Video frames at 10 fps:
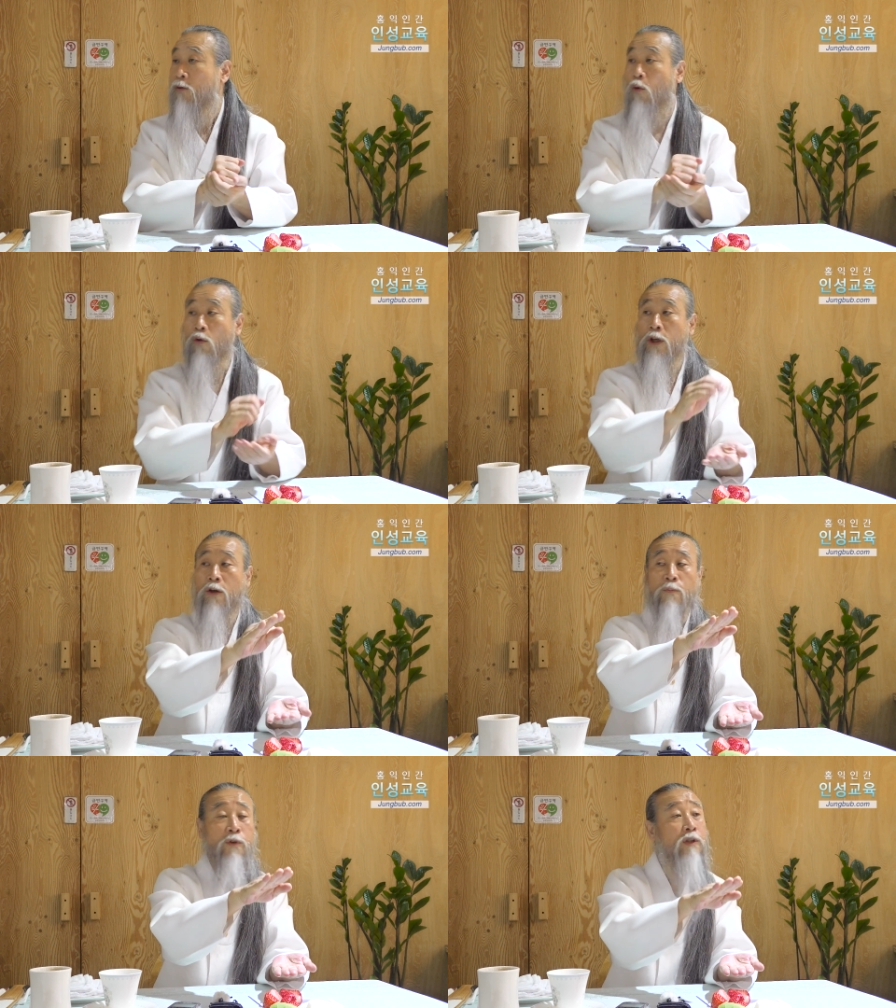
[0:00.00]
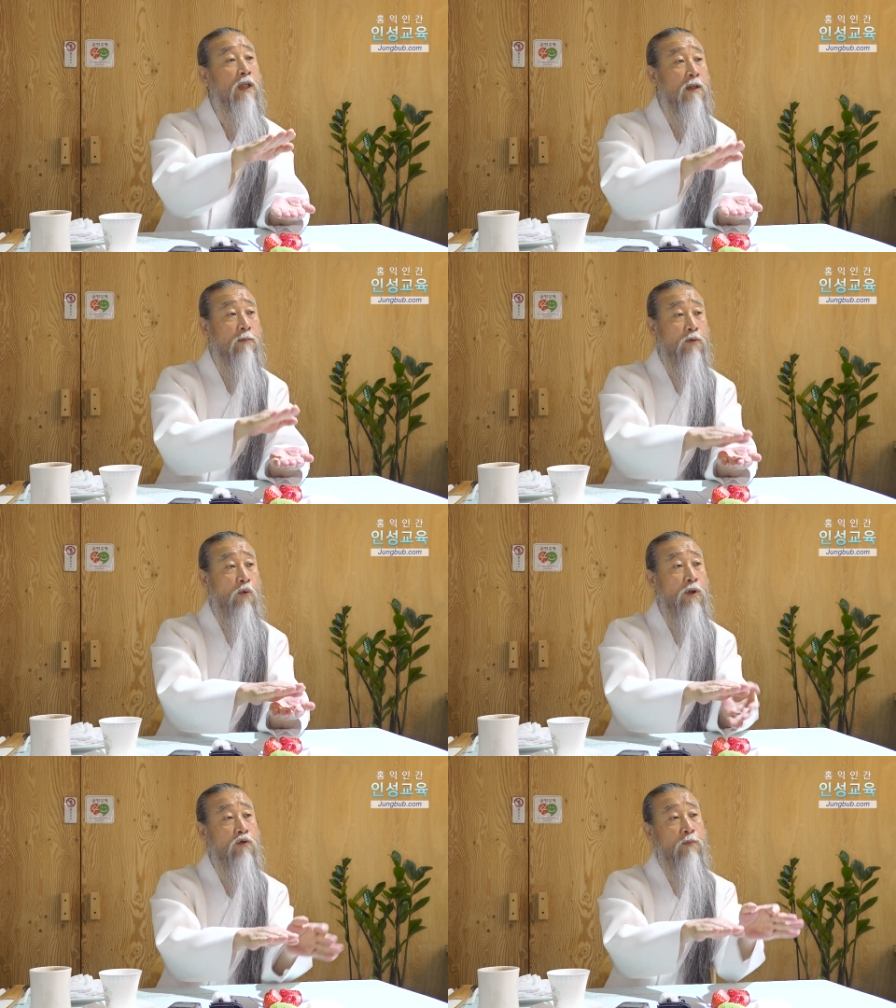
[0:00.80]
돈이 없는 사람은
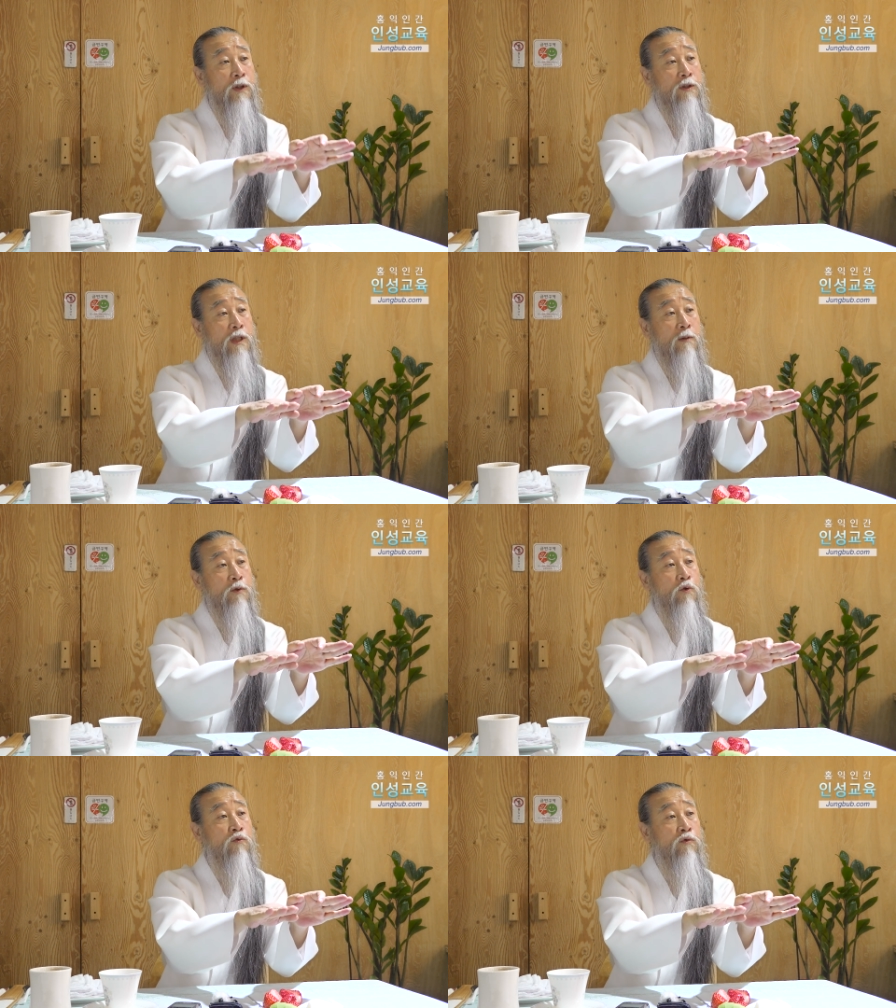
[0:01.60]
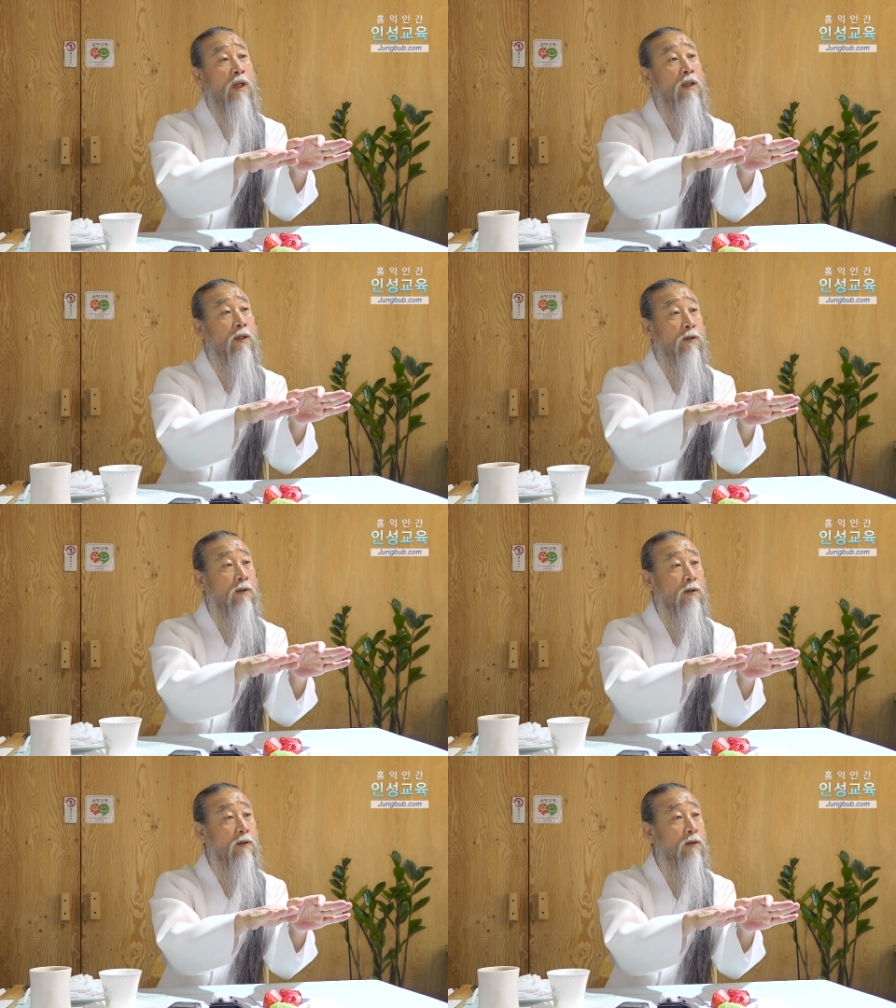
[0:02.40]
돈이 좀 있는 사람을 존중해야
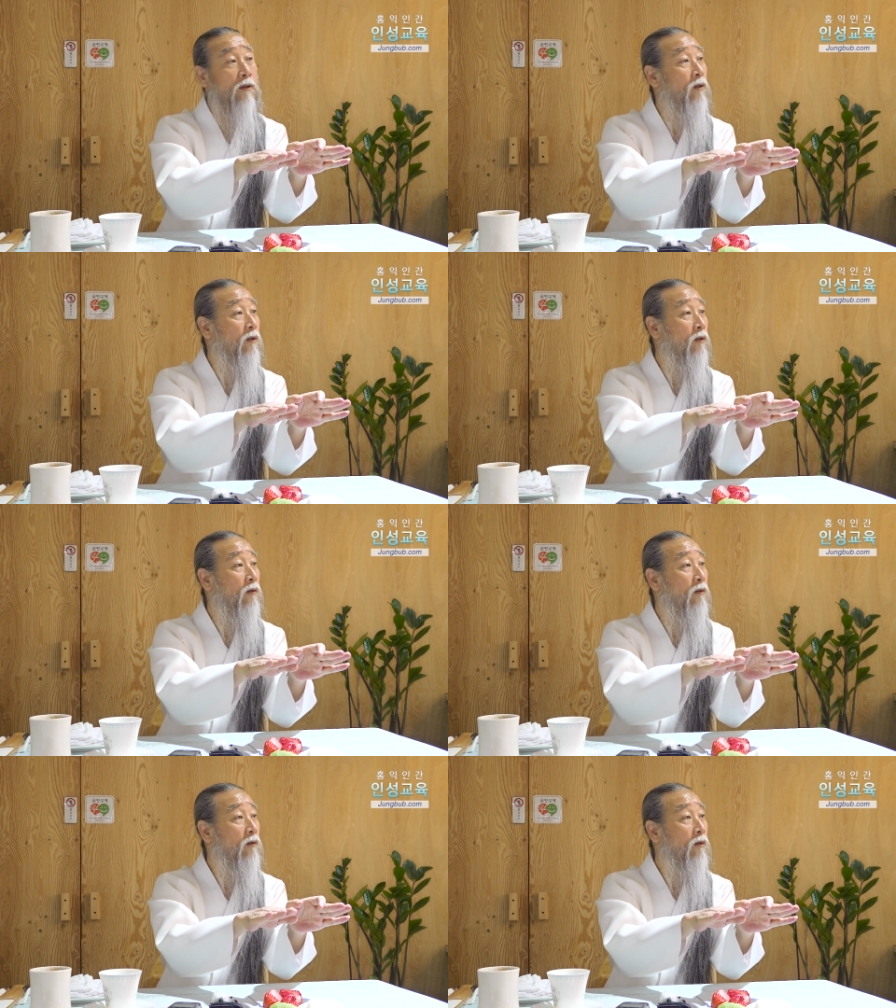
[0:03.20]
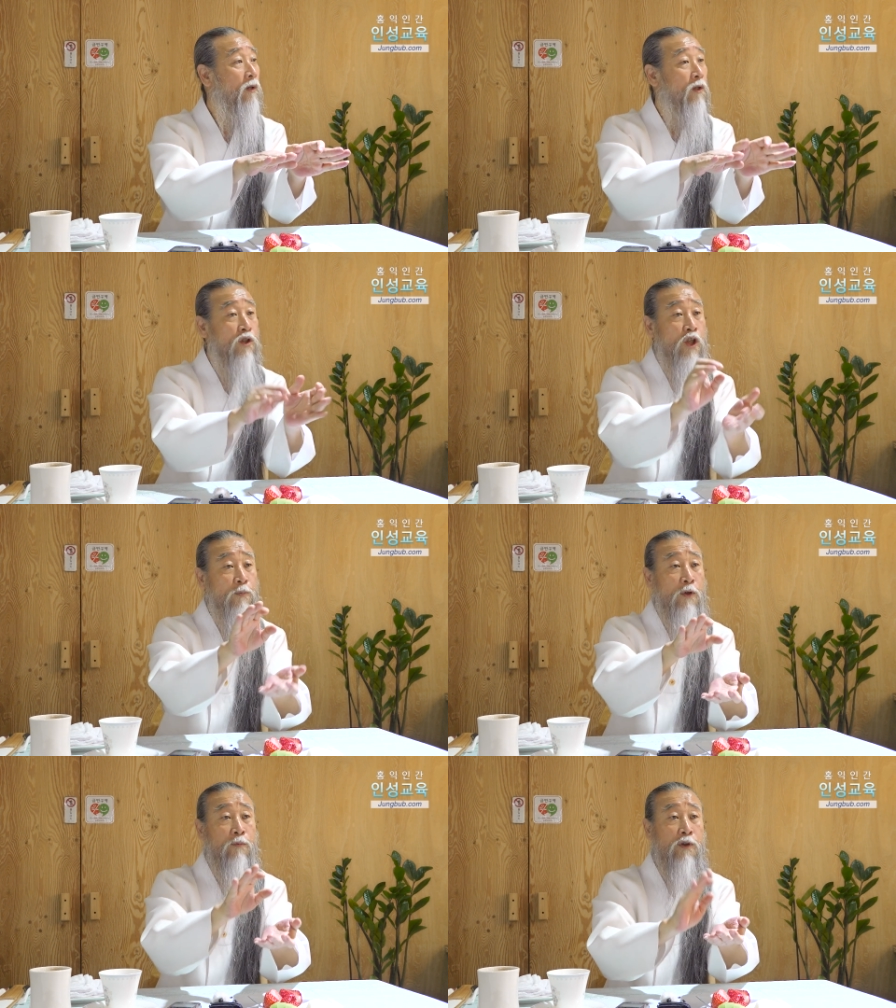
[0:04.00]
돼요.
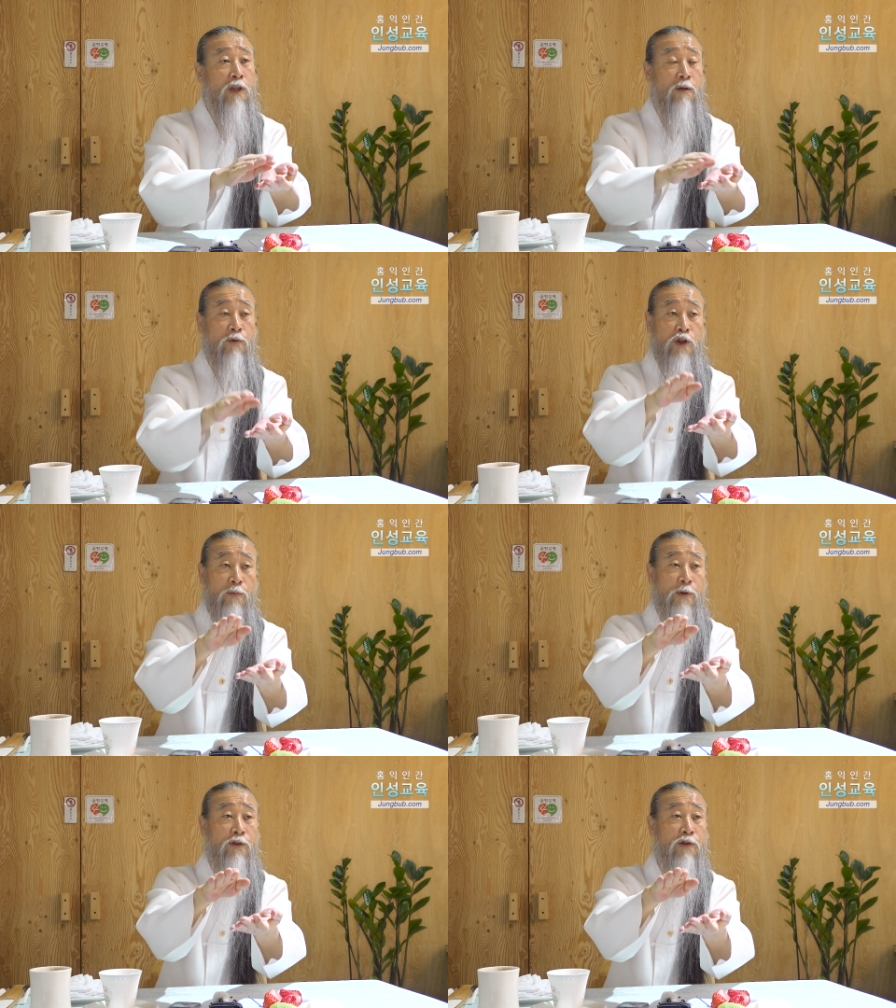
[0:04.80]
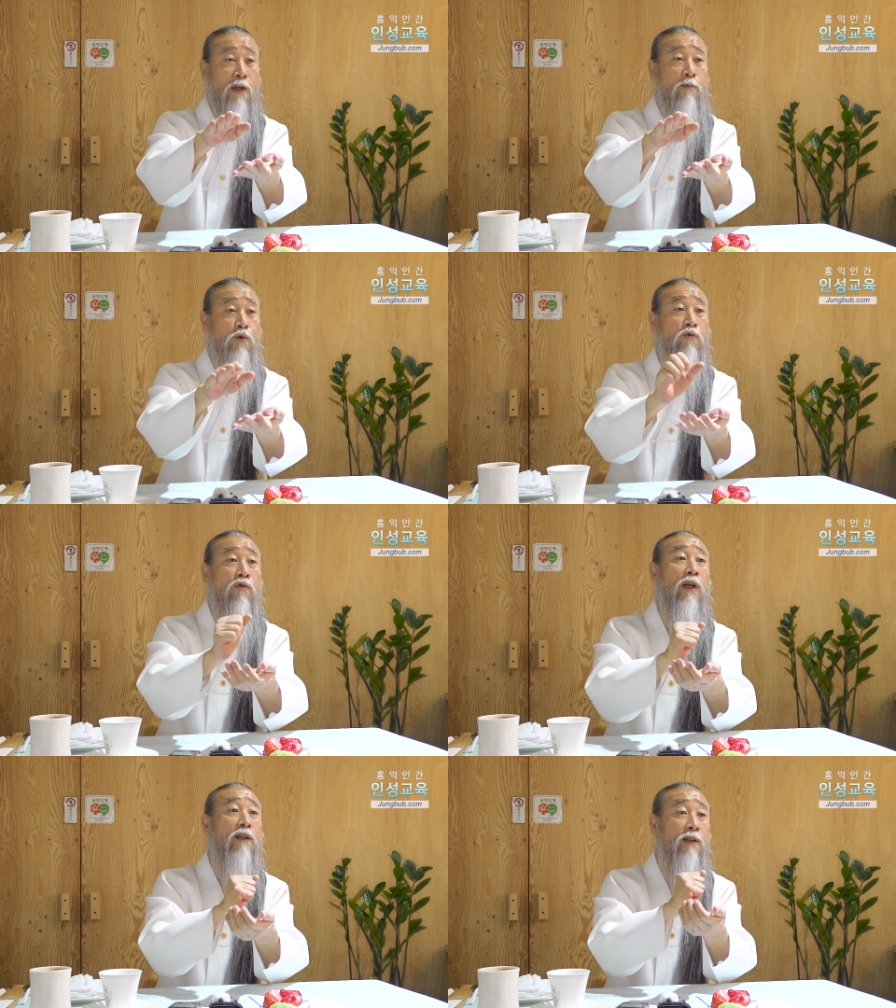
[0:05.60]
집이 없는 사람은 집이 있는 사람을
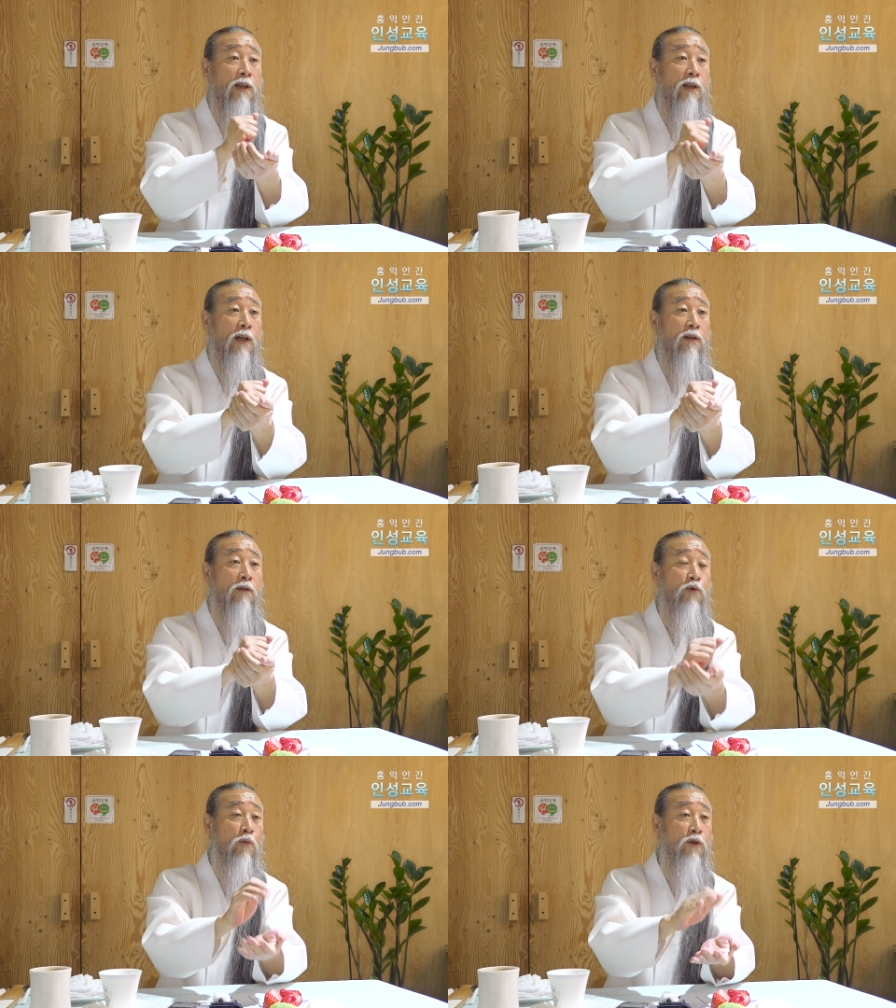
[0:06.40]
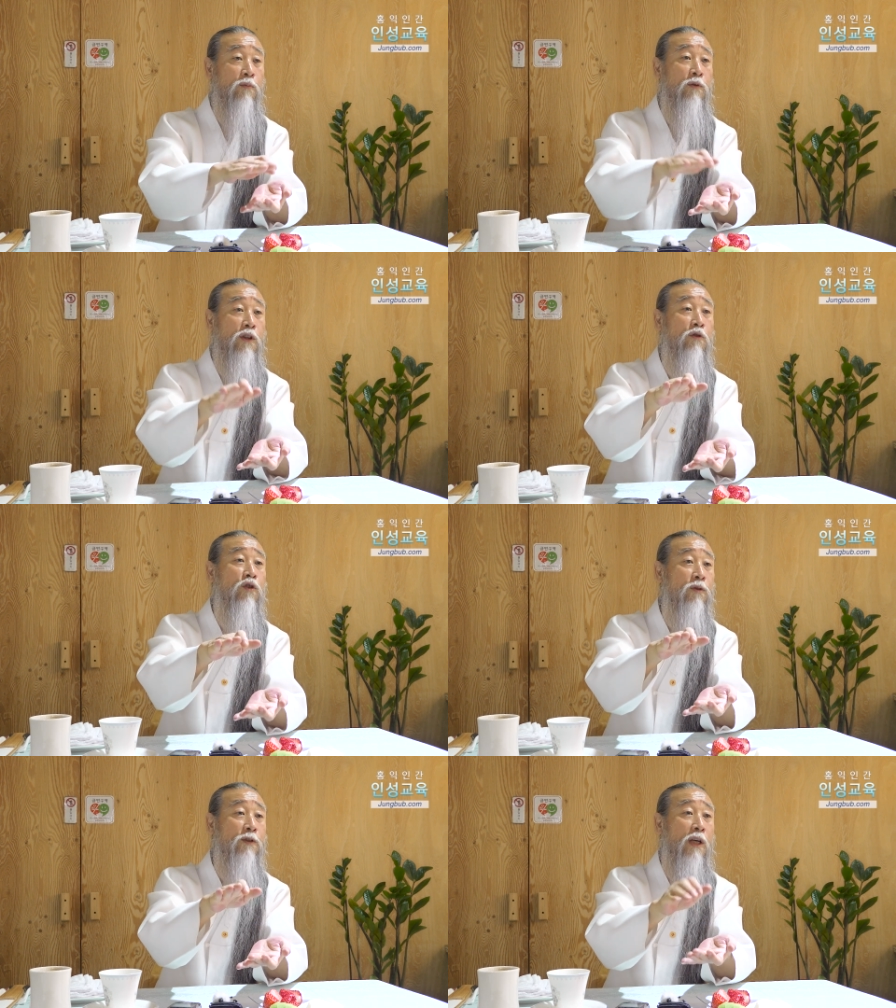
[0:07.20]
존중해야 된다니까. 그럼 좀 있으면 니도
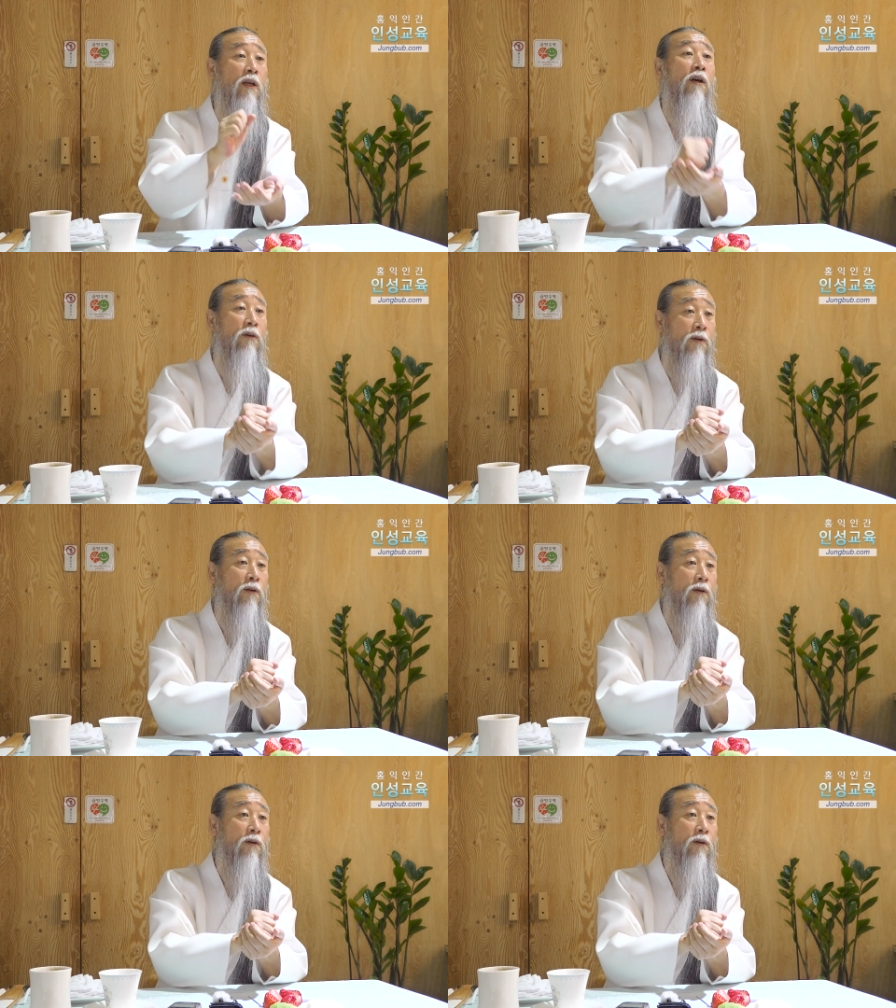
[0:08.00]
집이 생겨요.